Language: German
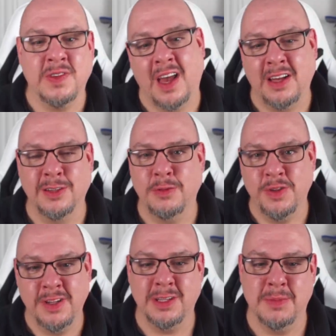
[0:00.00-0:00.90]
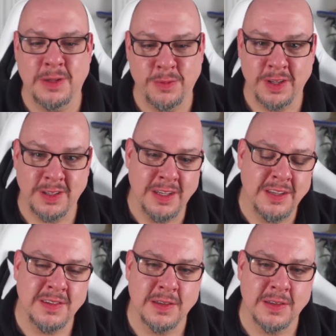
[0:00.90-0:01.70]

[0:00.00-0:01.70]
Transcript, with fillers: Sachen und findet im Endeffekt nichts.